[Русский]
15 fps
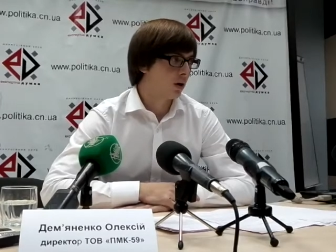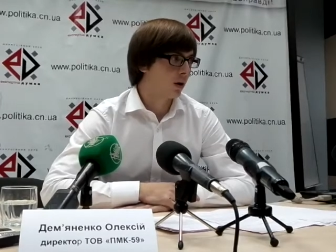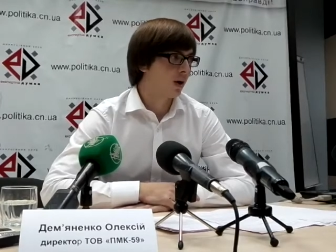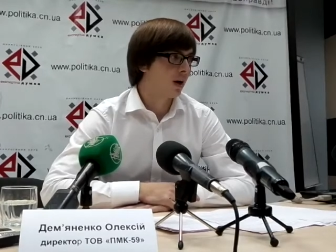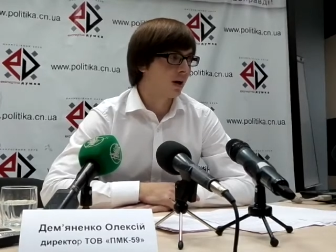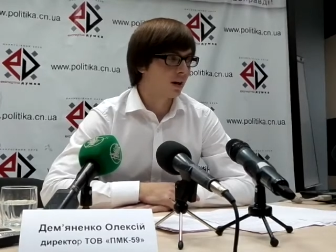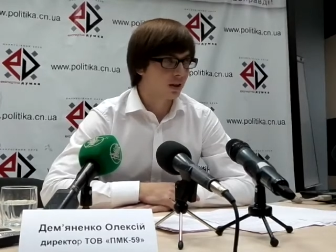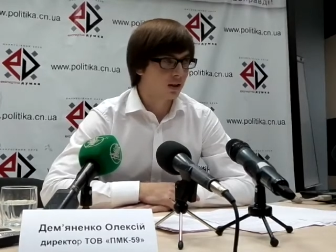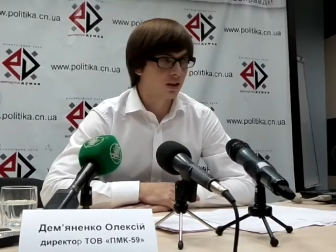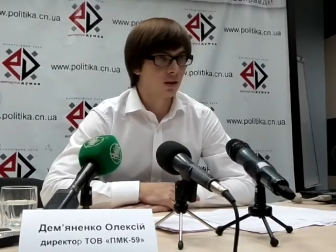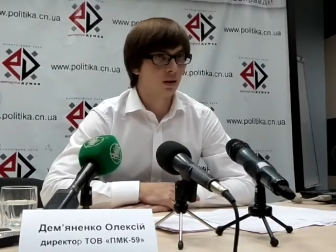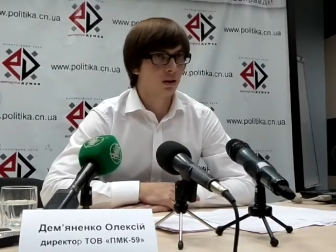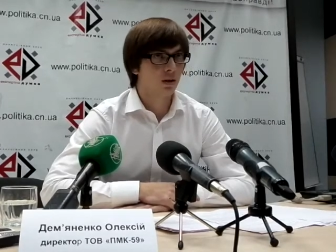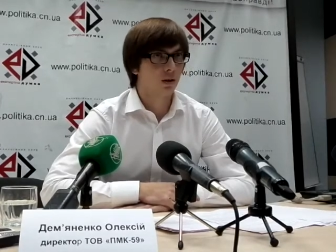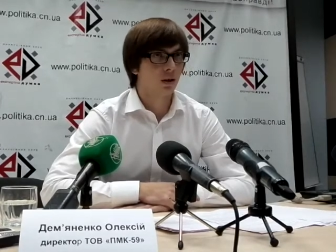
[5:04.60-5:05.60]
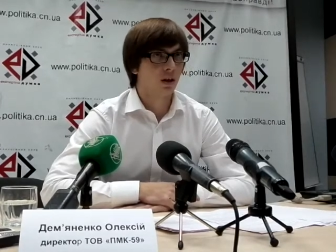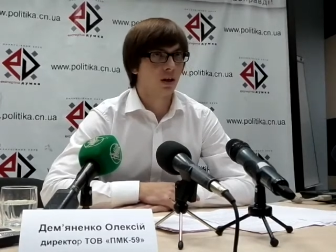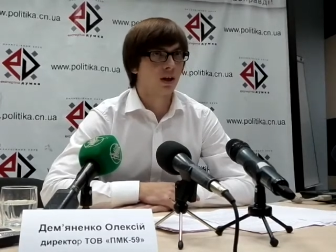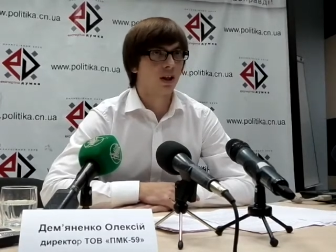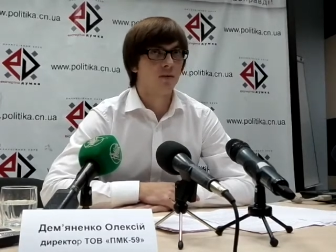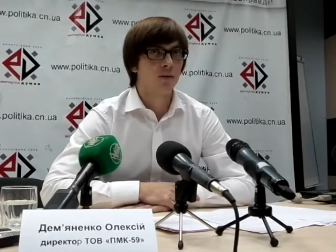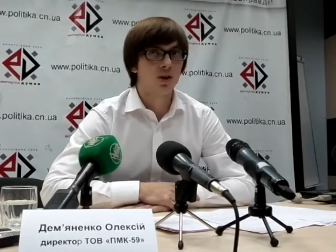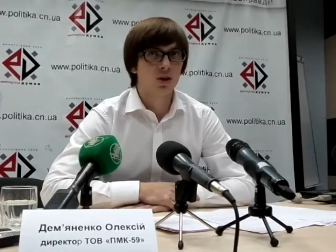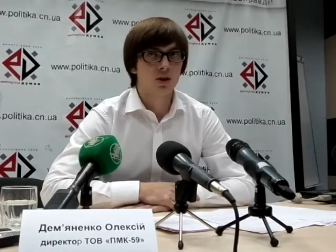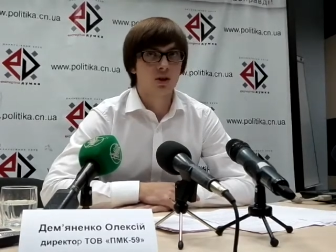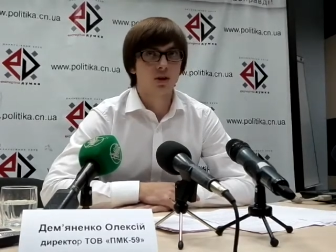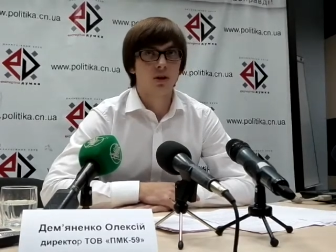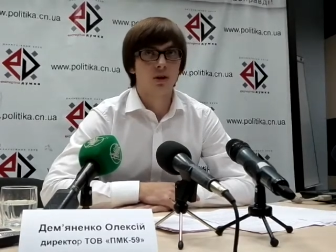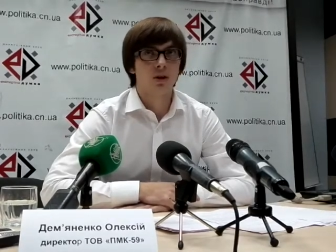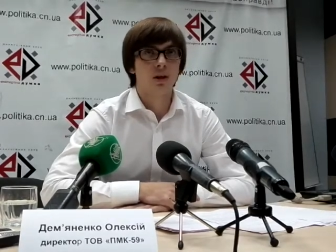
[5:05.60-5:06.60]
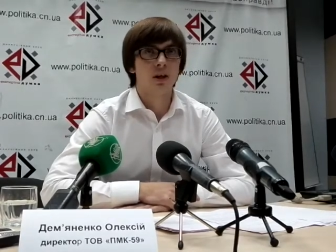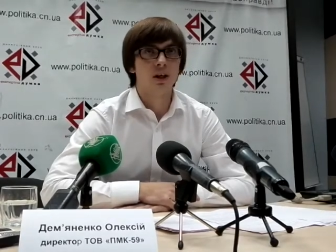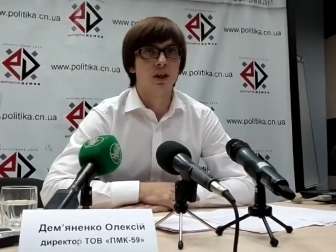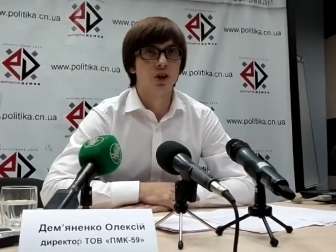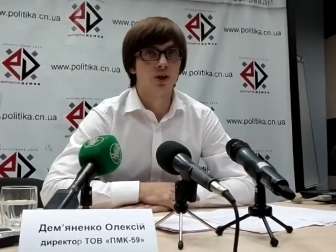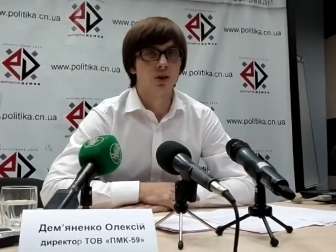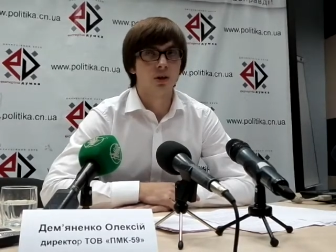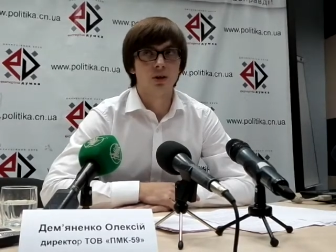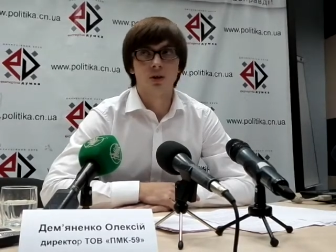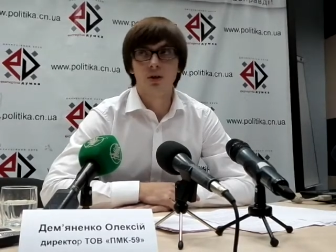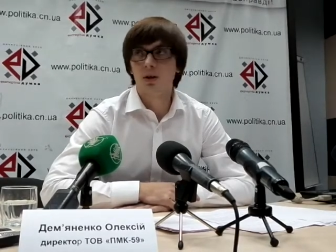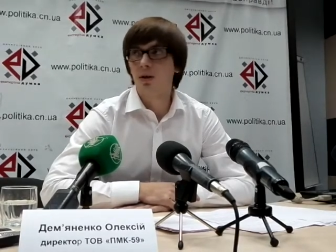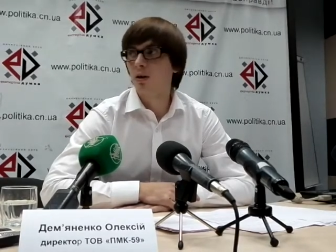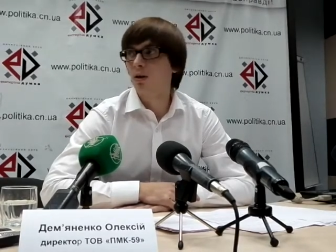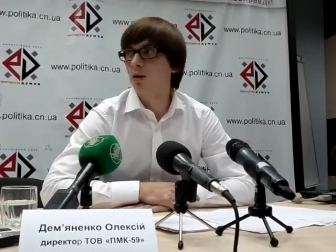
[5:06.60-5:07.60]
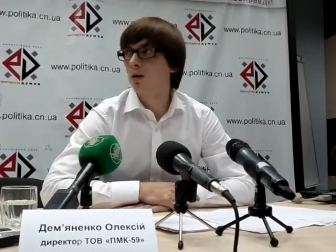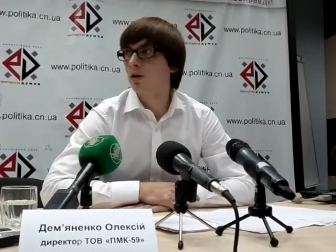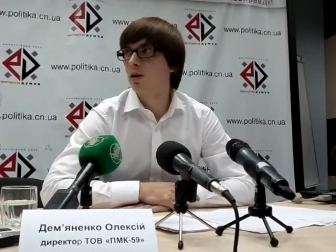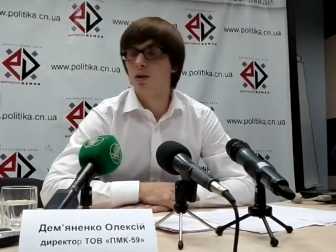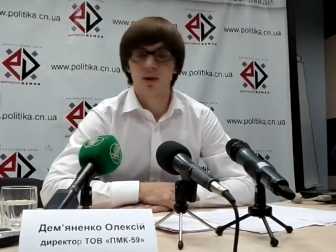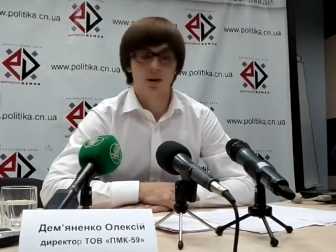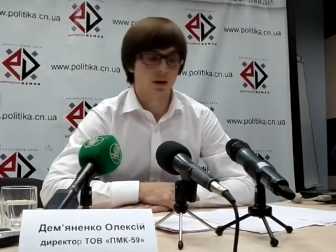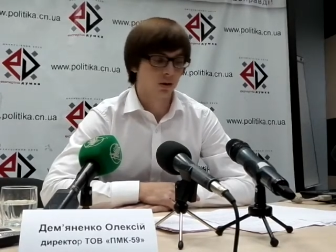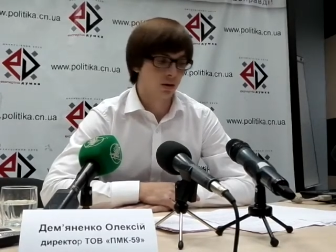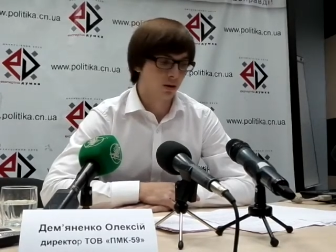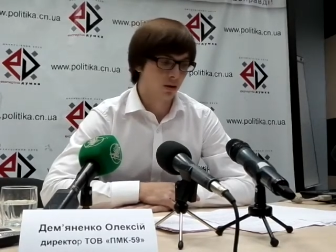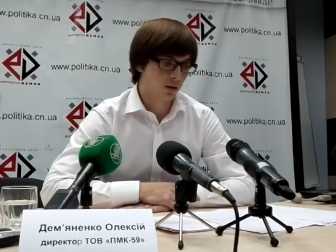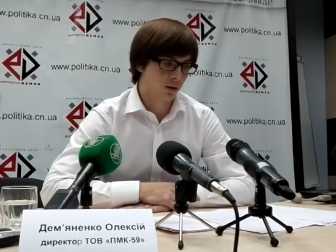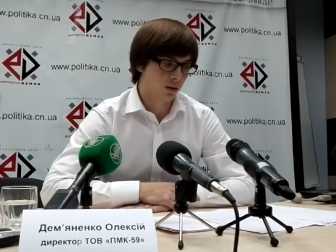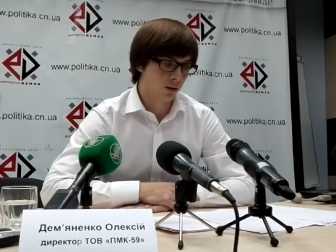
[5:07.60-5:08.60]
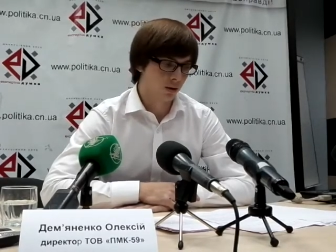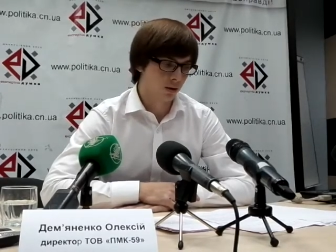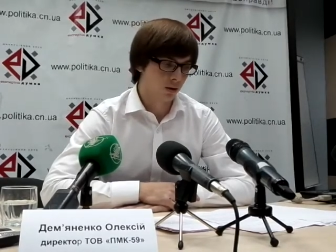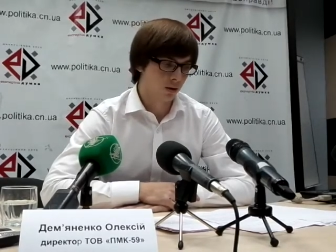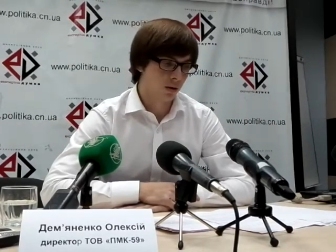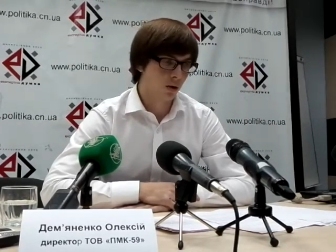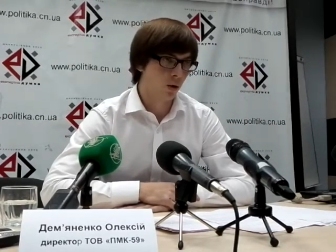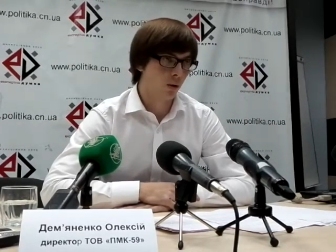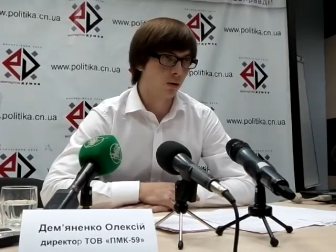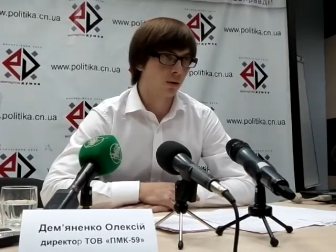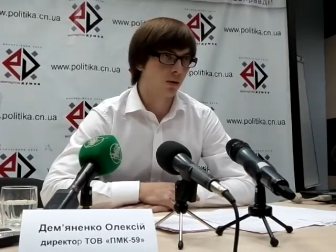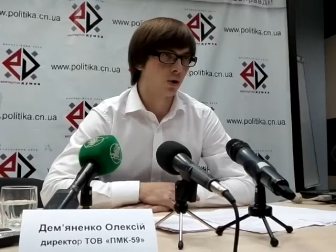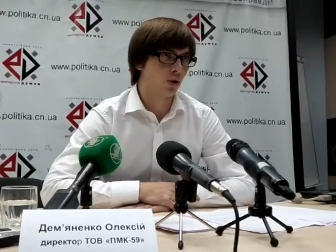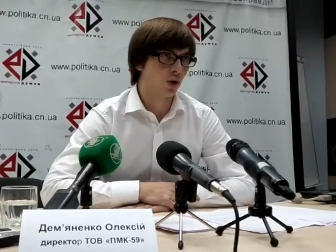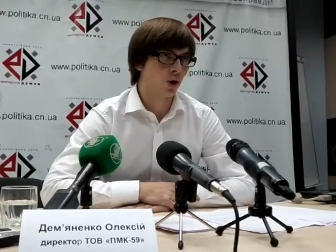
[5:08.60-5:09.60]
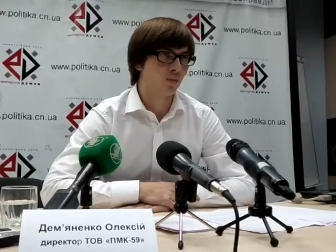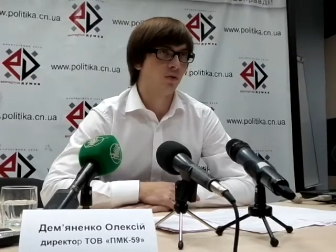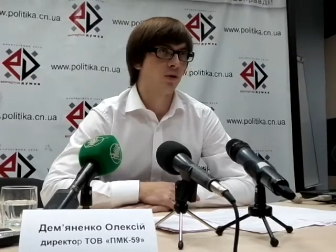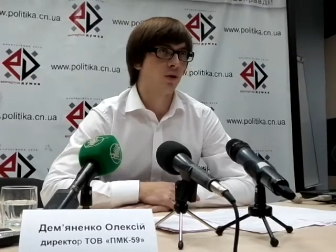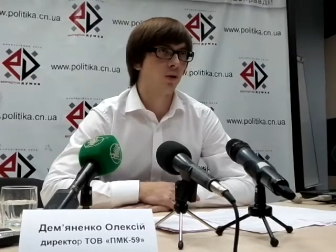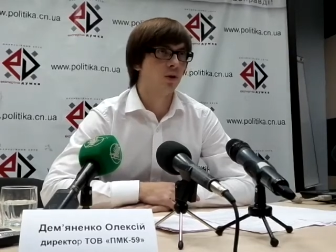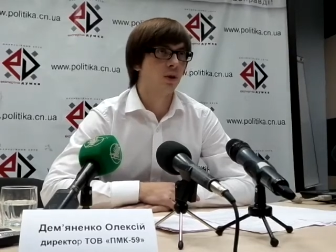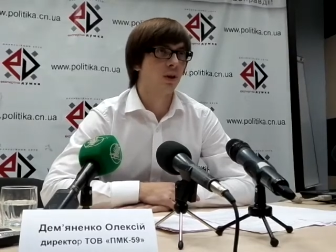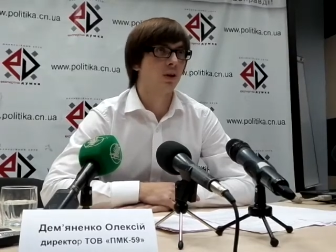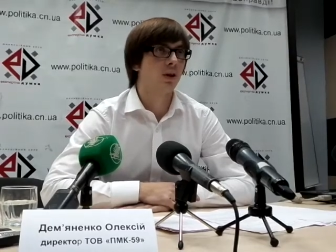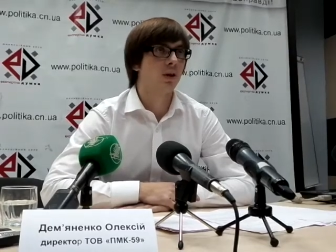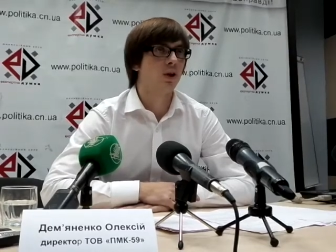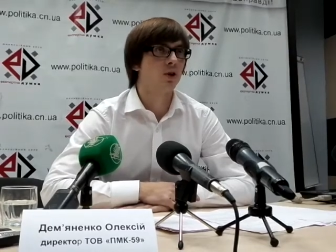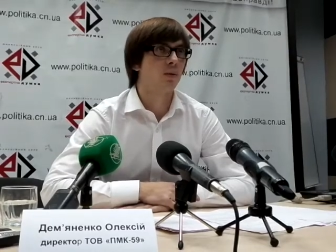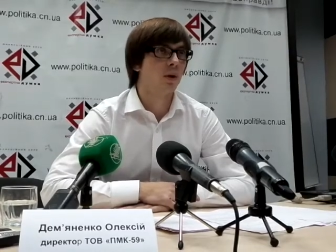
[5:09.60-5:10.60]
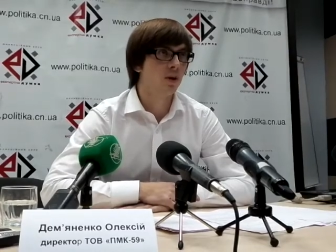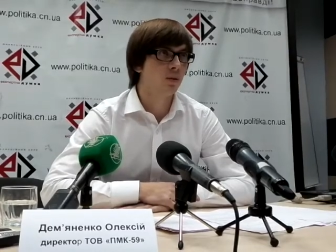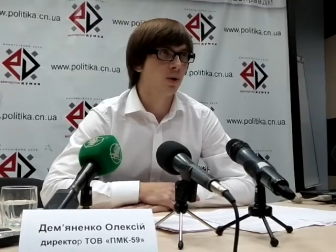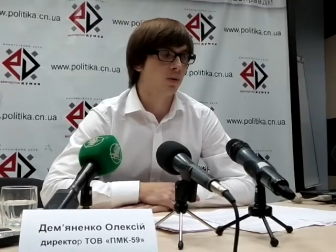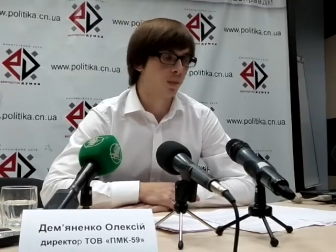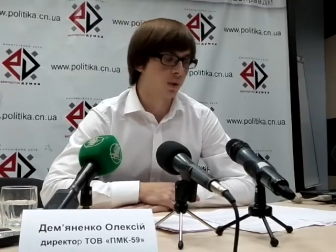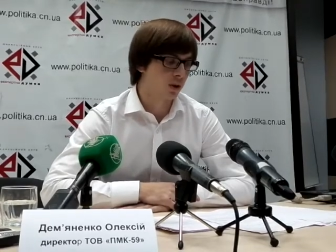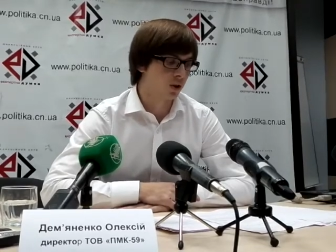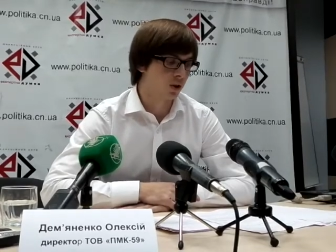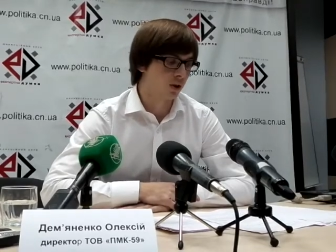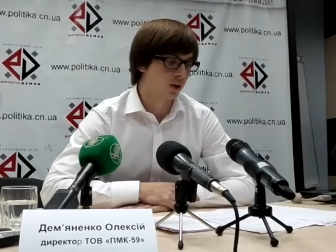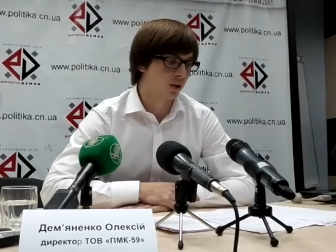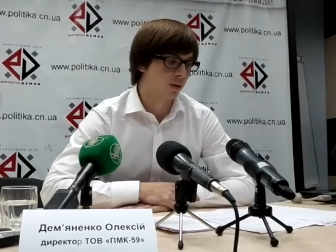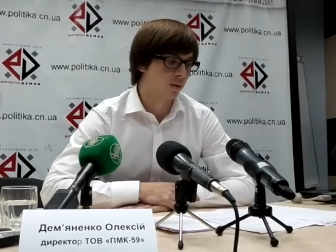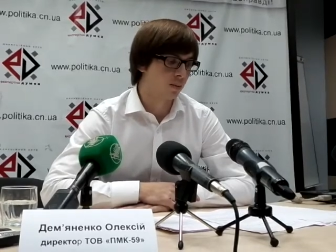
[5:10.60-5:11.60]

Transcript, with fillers: корыстный экономический личный интерес. Но, еще раз повторюсь, это лишь мои предположения.